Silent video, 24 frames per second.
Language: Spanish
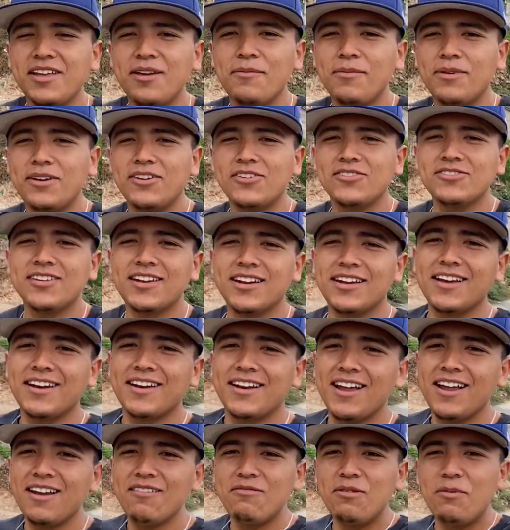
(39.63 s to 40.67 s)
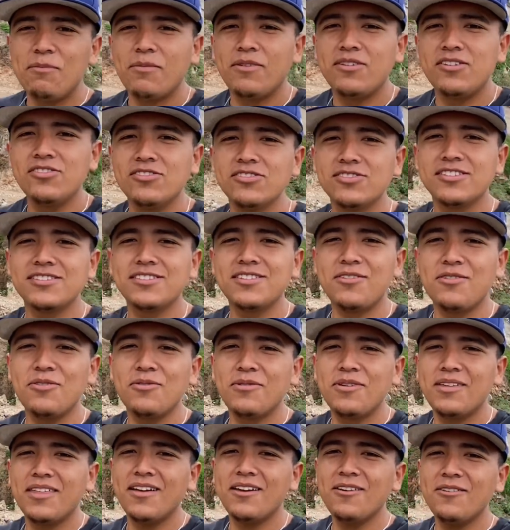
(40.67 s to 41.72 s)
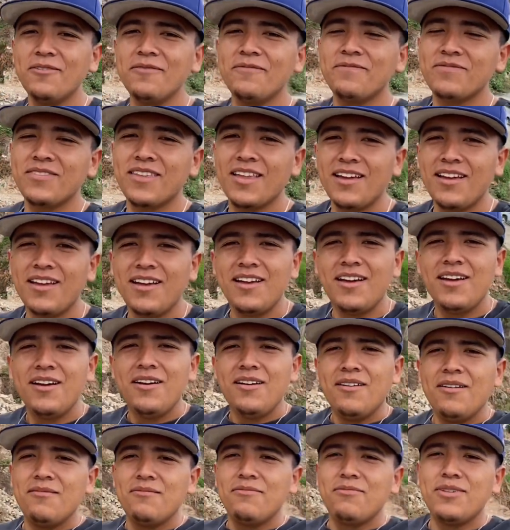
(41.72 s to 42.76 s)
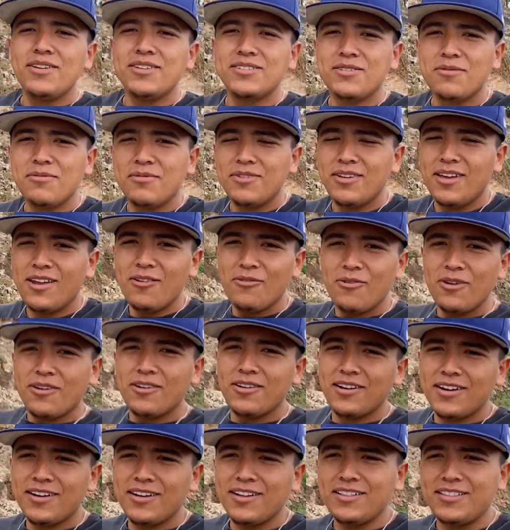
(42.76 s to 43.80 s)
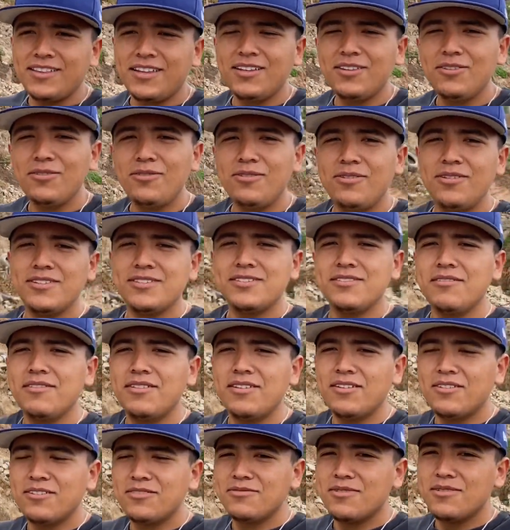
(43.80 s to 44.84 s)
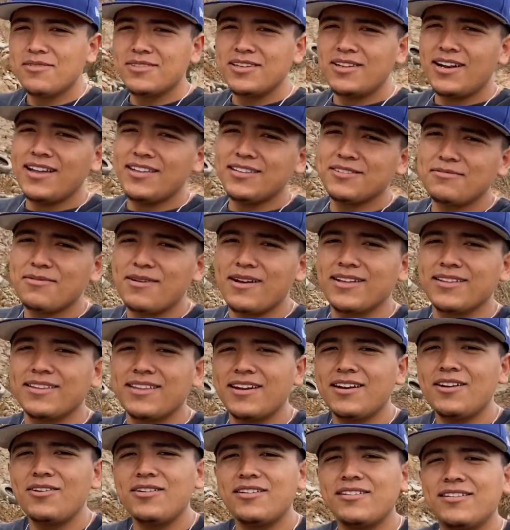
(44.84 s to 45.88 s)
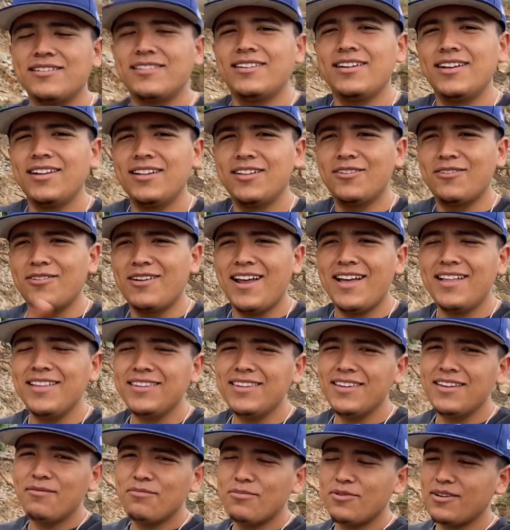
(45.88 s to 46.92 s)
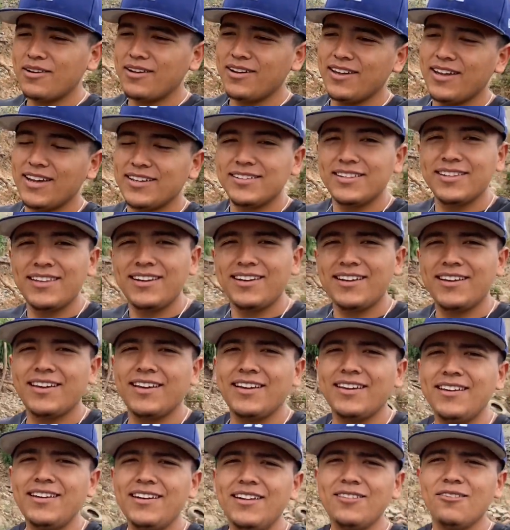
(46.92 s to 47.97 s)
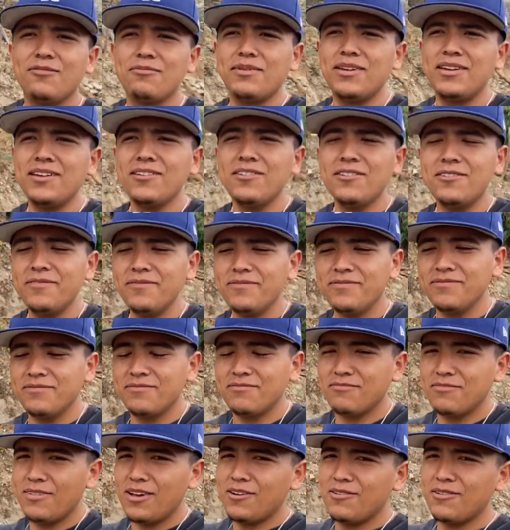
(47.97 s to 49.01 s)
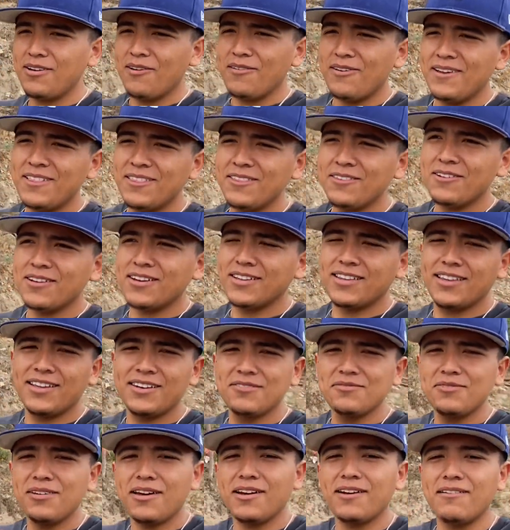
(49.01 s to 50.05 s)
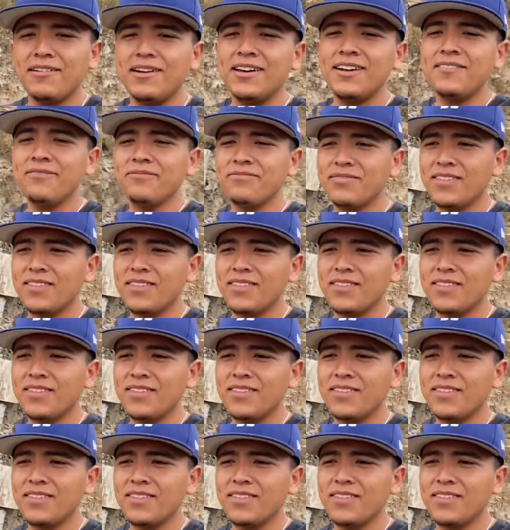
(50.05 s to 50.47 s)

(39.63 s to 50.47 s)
bienvenidos al canal, bienvenidos a este nuevo video Pues como ya lo vieron en el título, en este video nos vamos a ir a desbaratar el, donante Porque ya se tiene que ir el domingo, va a haber un evento que también les va a grabar